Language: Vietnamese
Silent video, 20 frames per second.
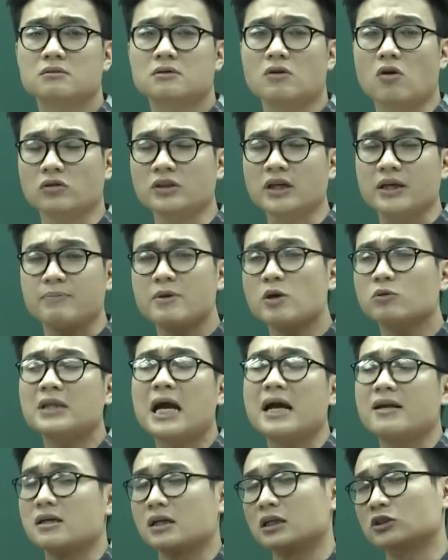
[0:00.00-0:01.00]
có thể miêu
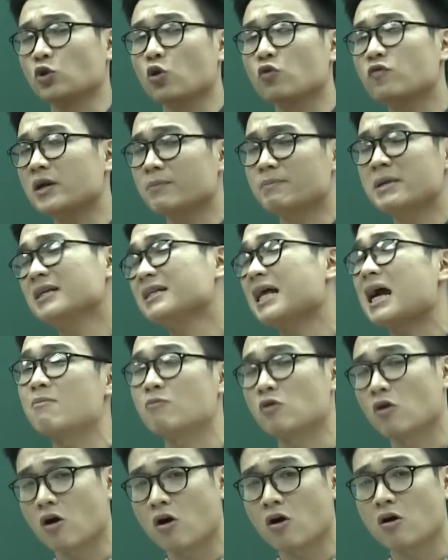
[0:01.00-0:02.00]
tả được cái số phận bi
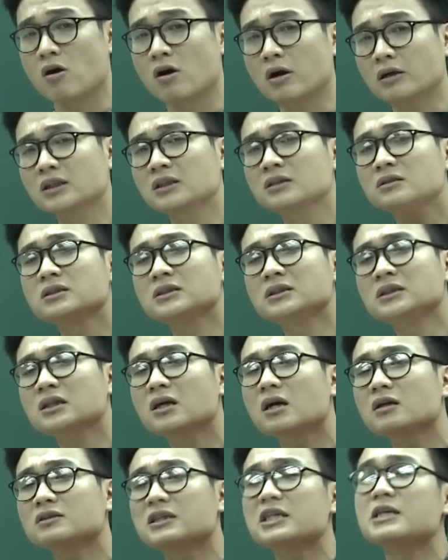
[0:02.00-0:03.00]
thảm của họ, nhưng
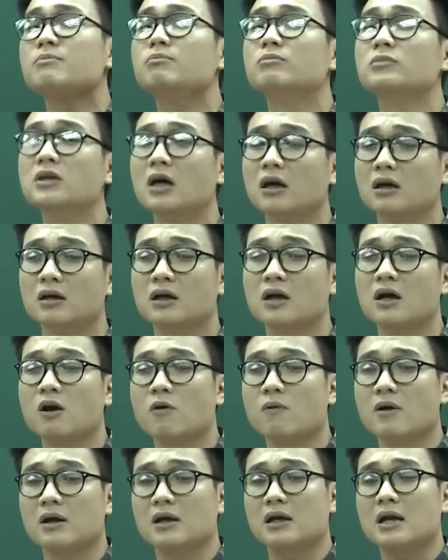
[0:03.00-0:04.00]
chưa tìm được
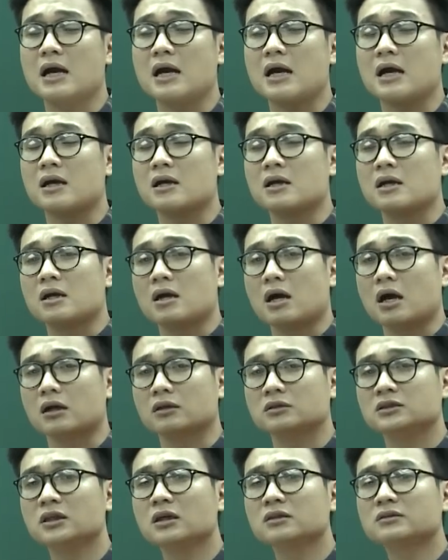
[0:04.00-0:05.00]
hoặc là
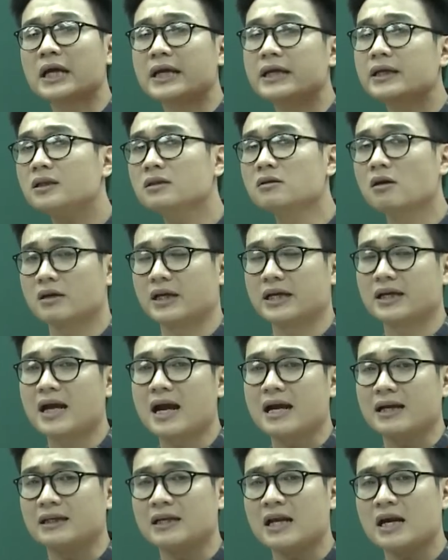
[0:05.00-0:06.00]
chưa thấy được cái
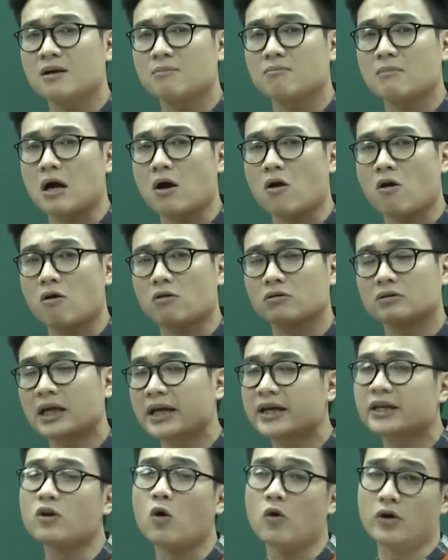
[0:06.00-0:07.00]
khả năng mà họ
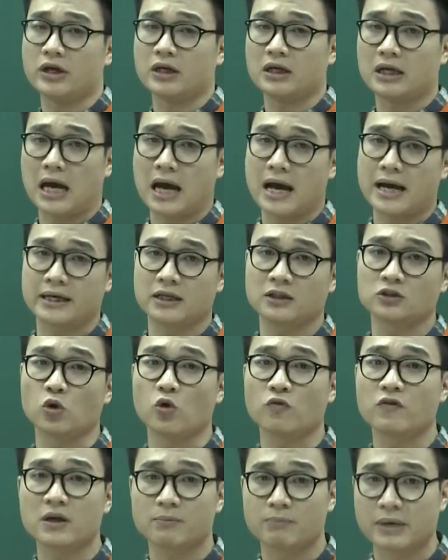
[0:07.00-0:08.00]
thay đổi cái
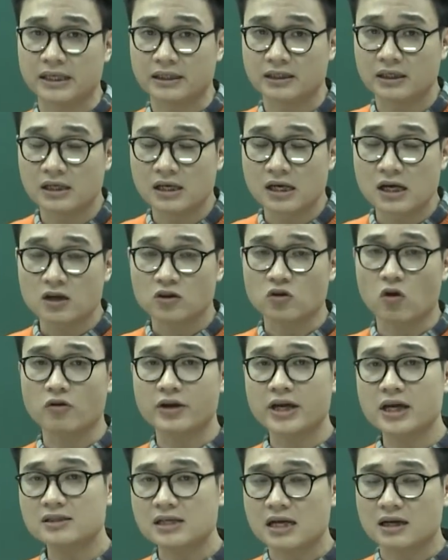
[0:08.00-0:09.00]
số phận mình. Có
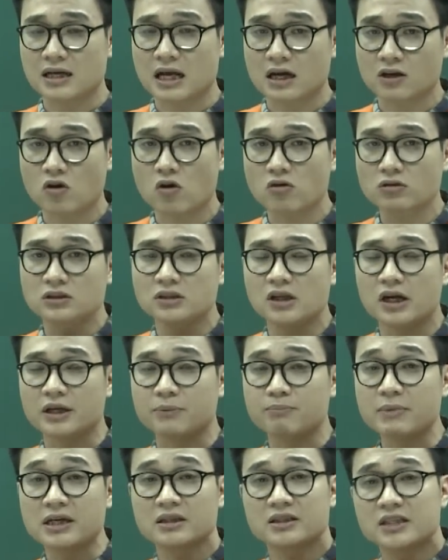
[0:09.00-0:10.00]
nghĩa rằng là con người
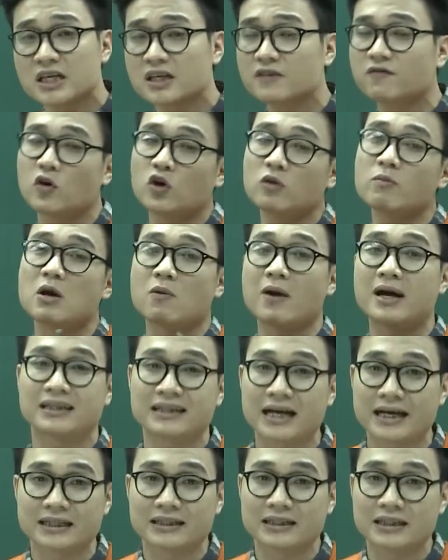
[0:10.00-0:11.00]
bị chi phối bởi hoàn
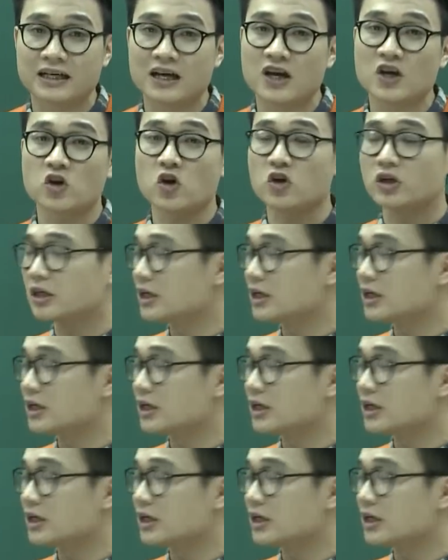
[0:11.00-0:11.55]
cảnh. Còn